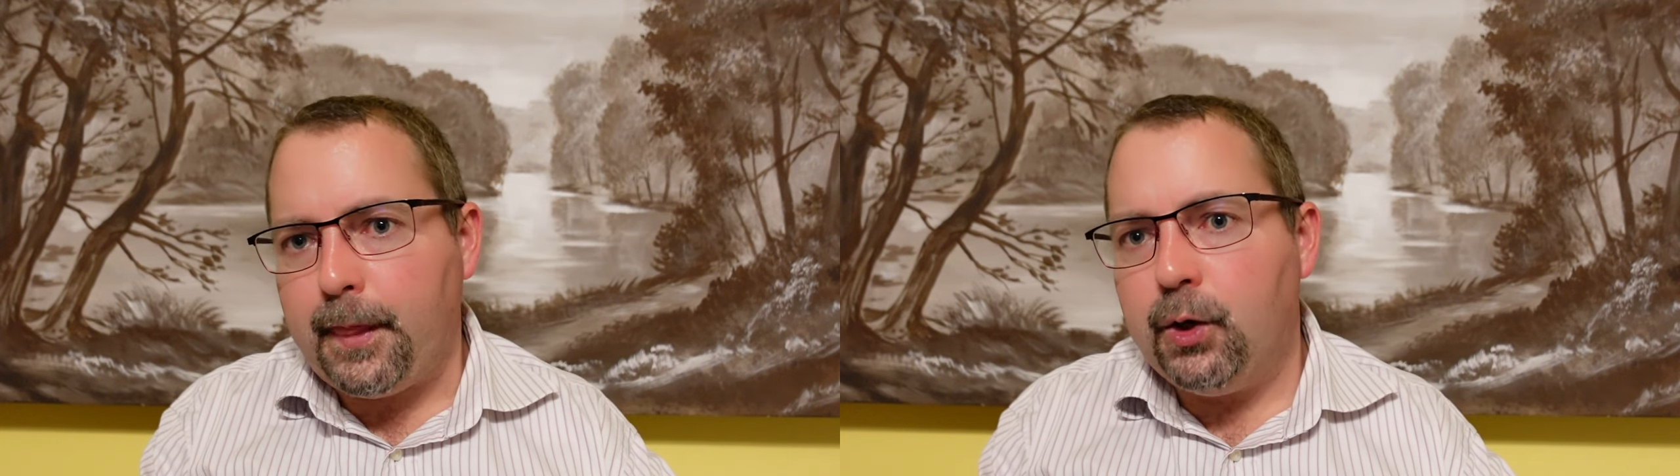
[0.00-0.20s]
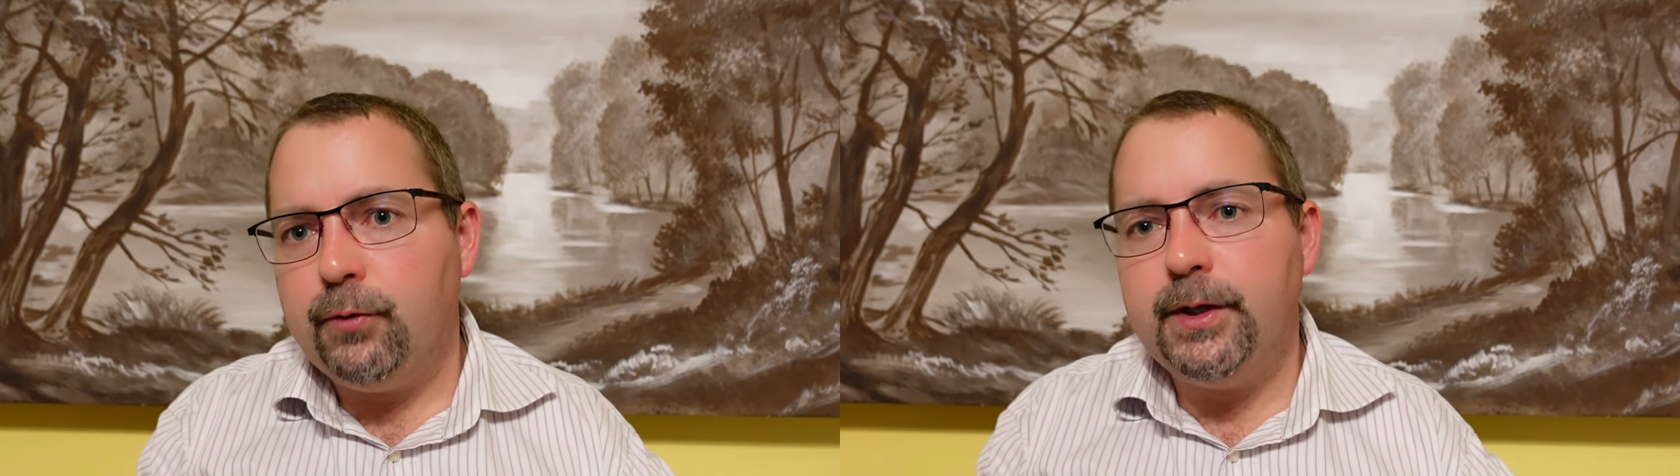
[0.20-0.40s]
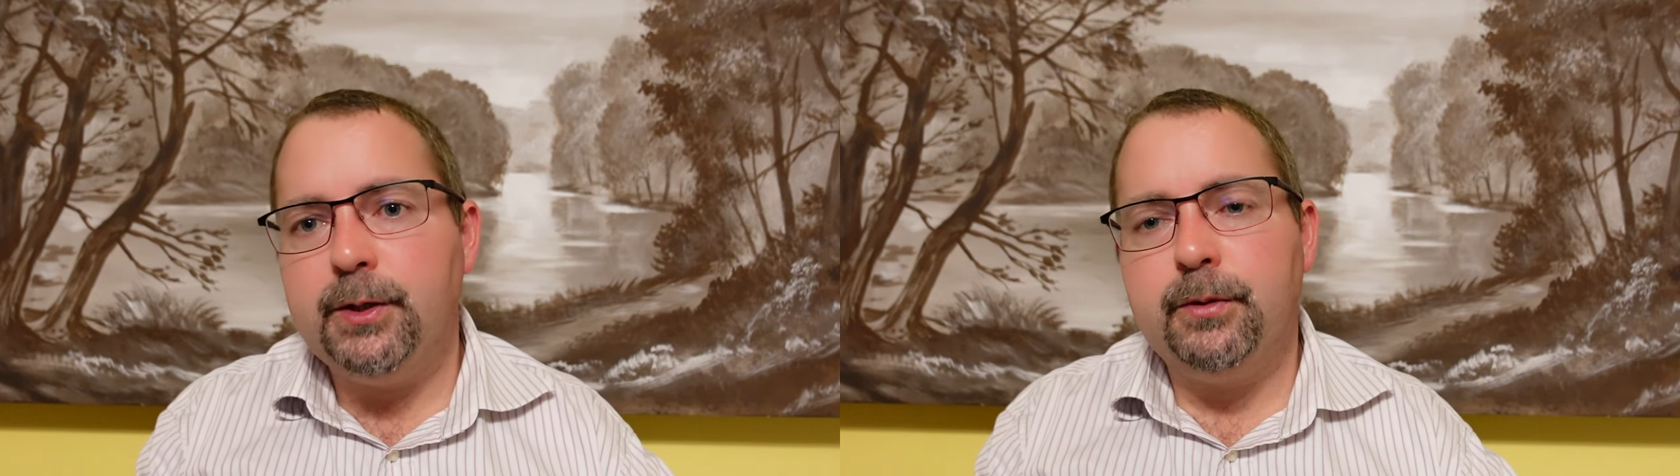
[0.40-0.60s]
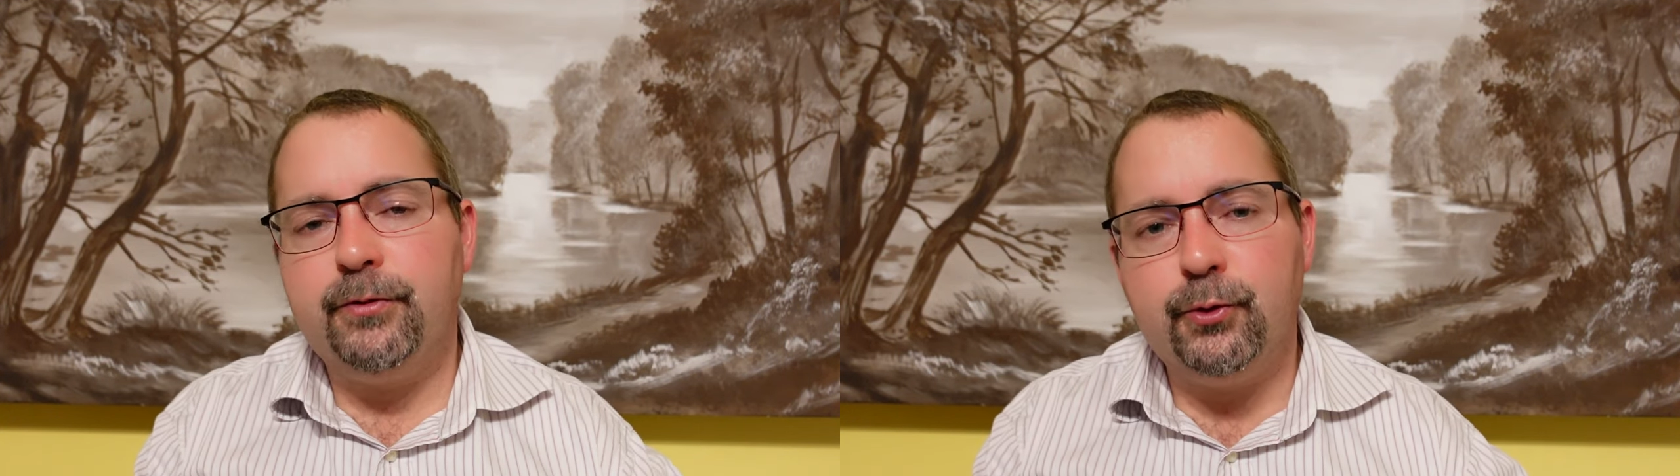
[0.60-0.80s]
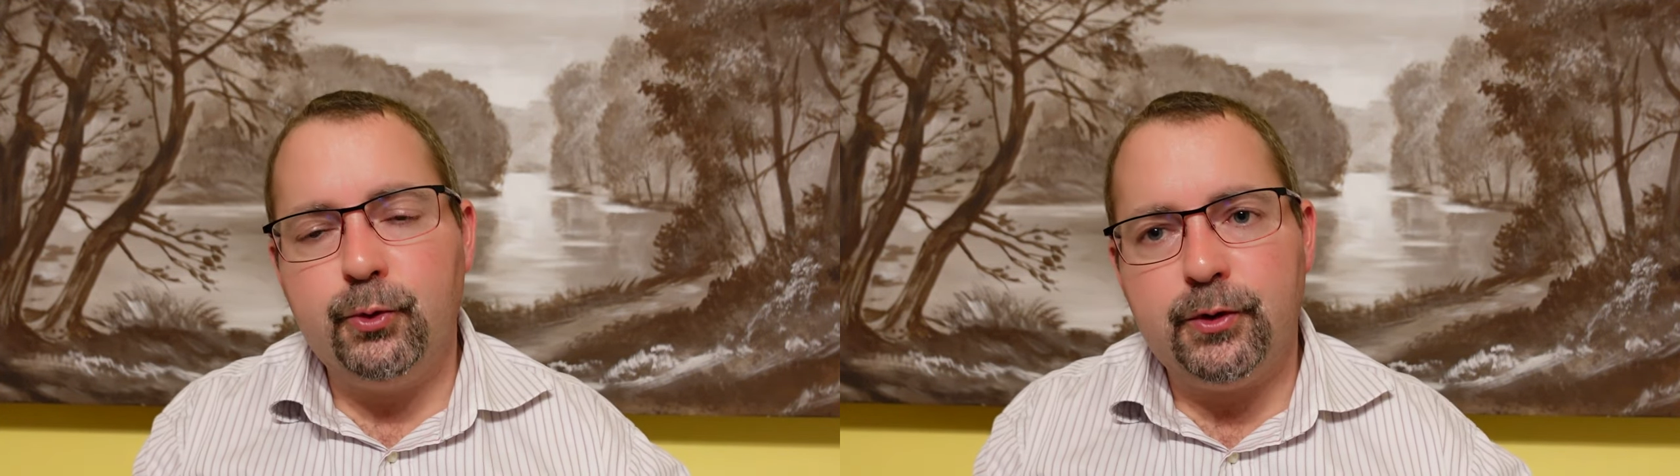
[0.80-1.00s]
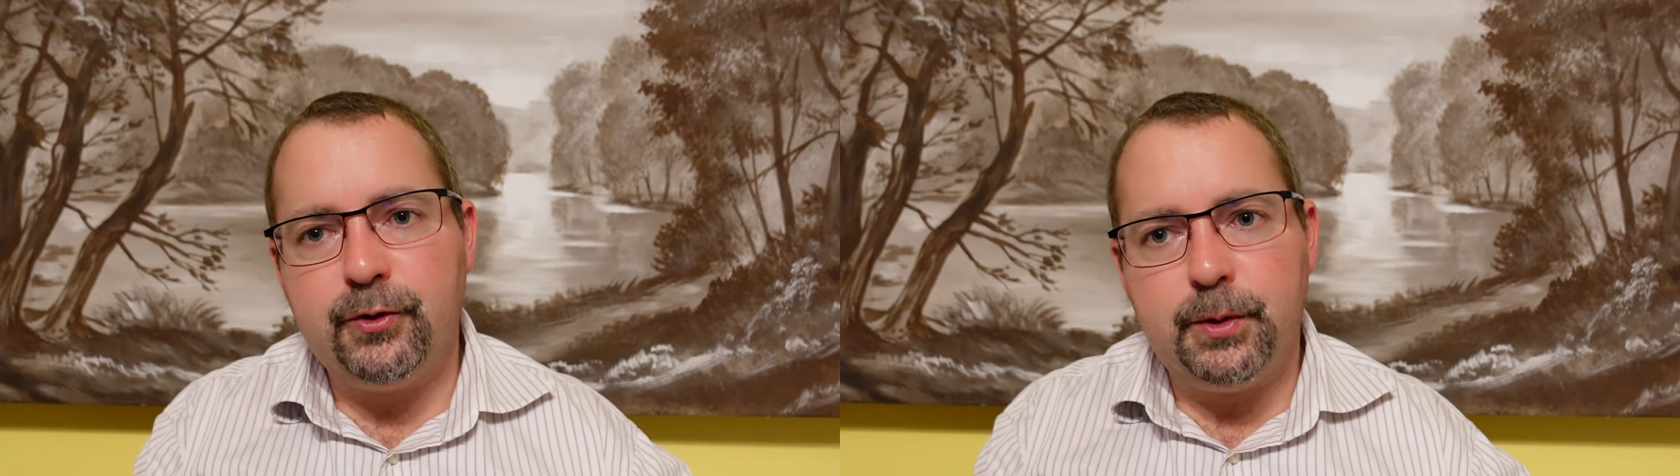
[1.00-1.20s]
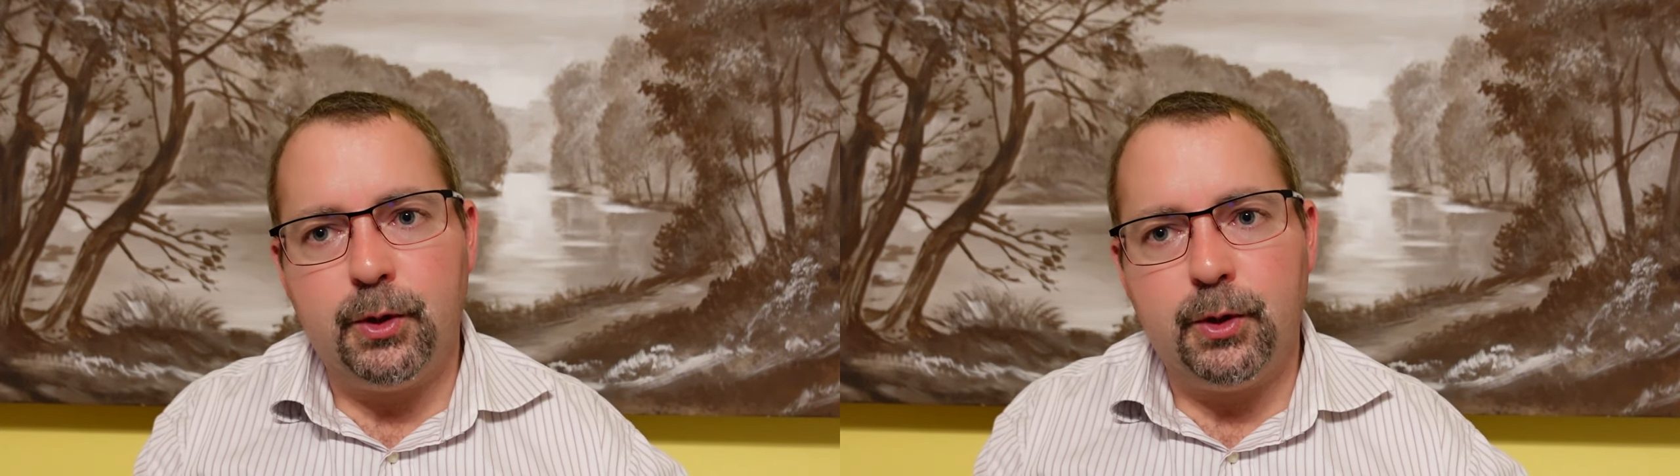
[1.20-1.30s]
auch wenn ich mal versuche, das einmal